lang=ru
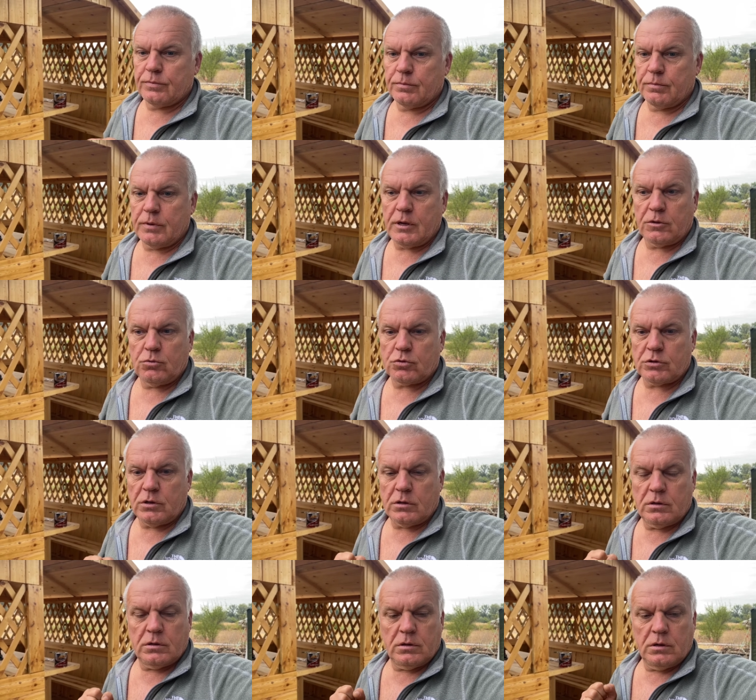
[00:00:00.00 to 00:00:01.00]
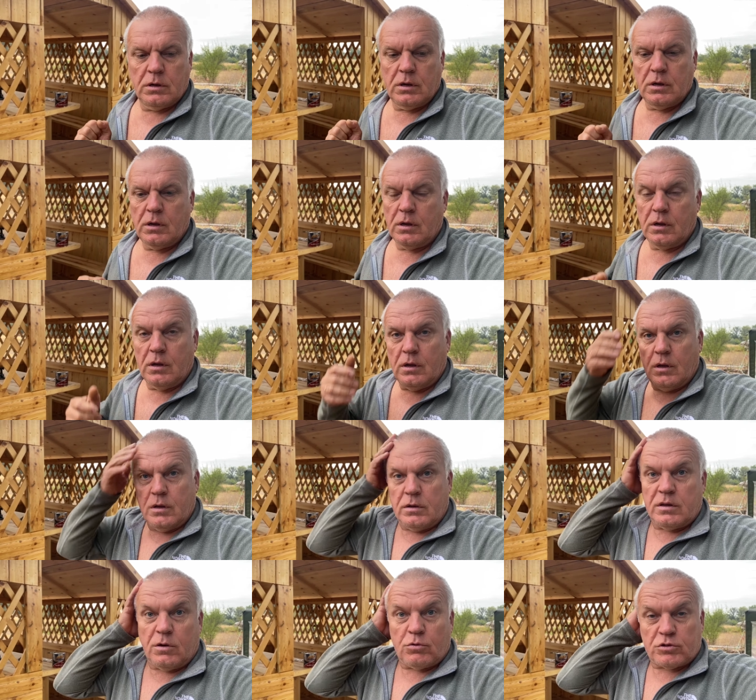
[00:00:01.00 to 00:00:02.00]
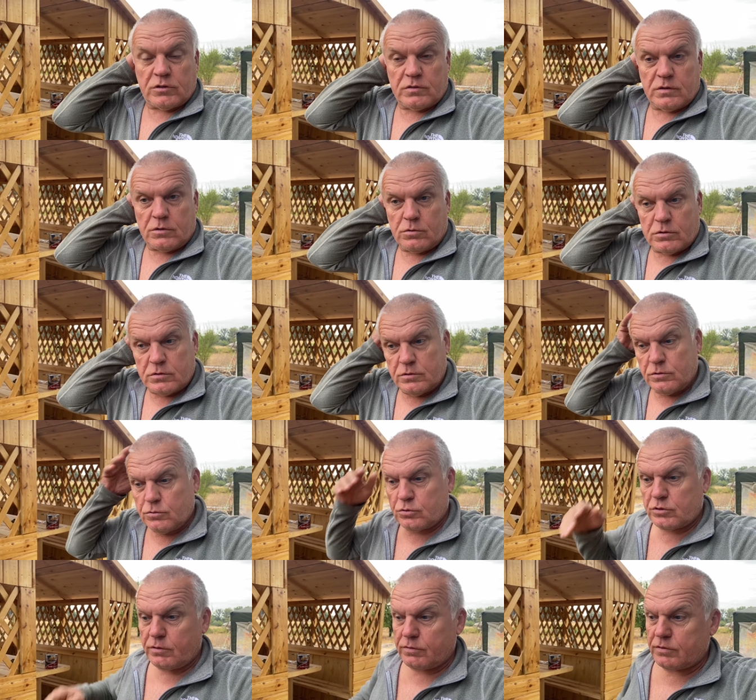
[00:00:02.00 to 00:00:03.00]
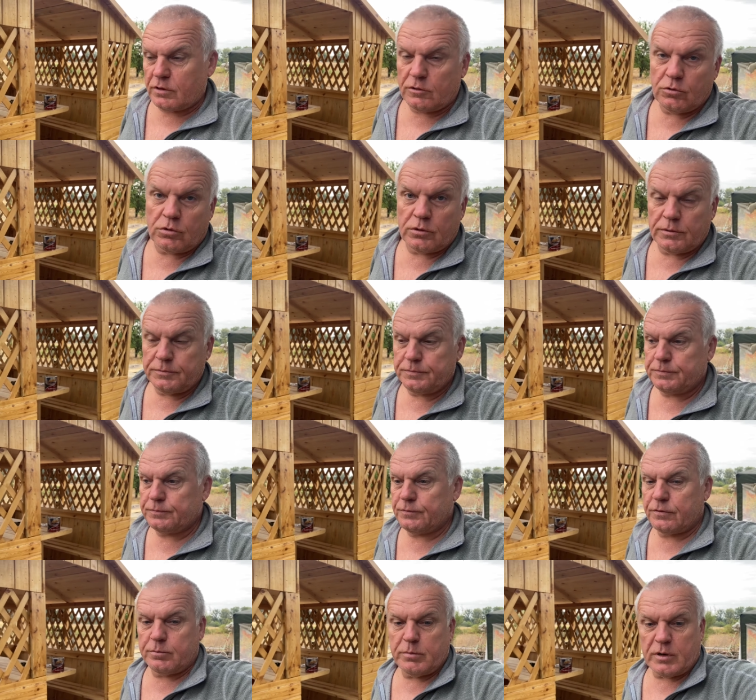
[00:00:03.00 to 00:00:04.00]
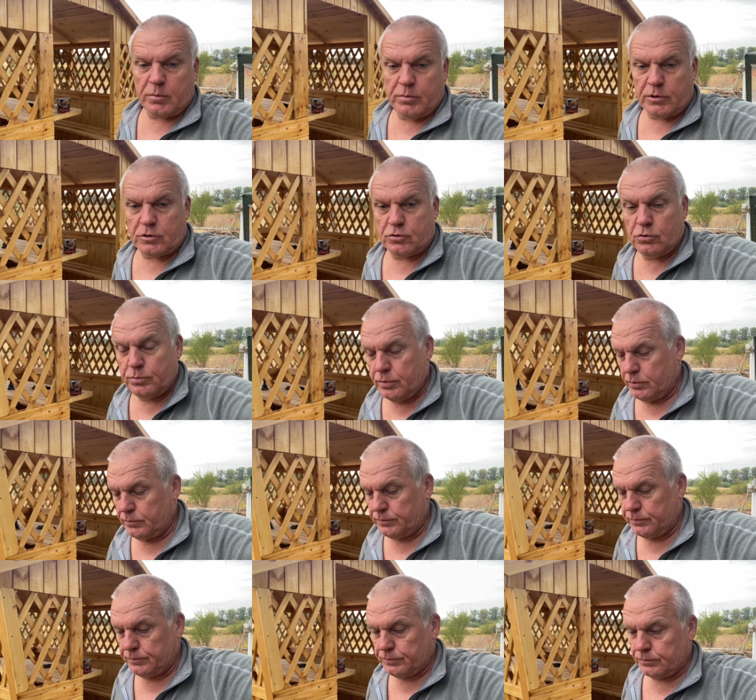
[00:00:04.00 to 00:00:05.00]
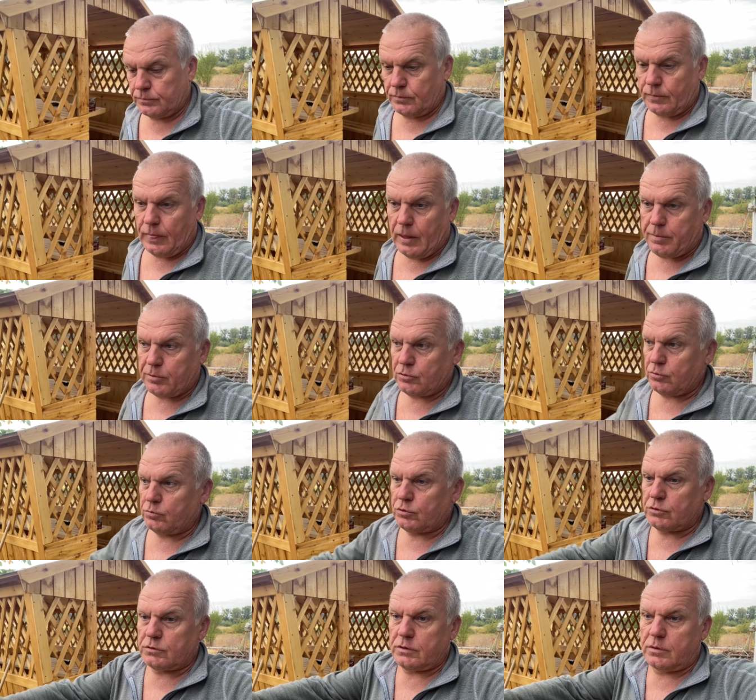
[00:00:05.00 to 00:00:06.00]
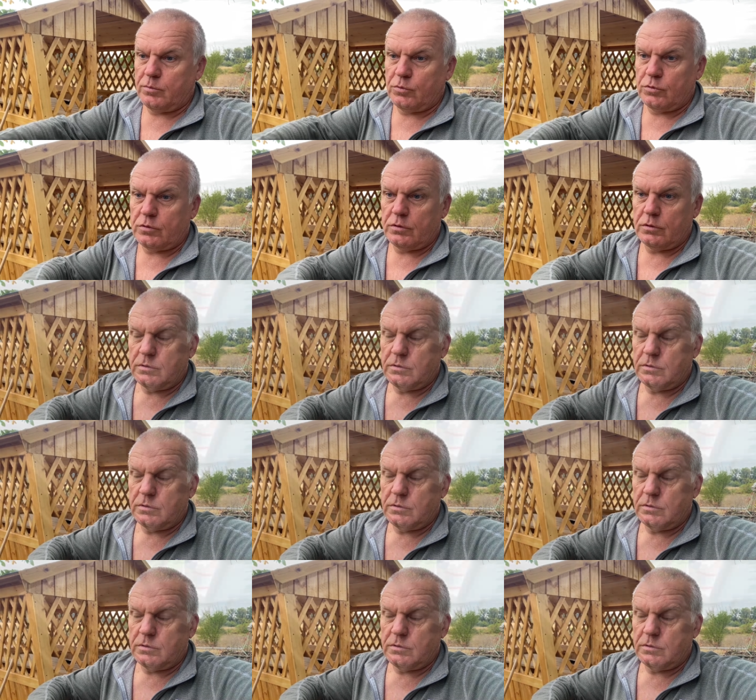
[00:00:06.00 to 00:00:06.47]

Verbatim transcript: мне нужно, я уже зарос, нужно в салон, в барбершоп а потом уже займусь.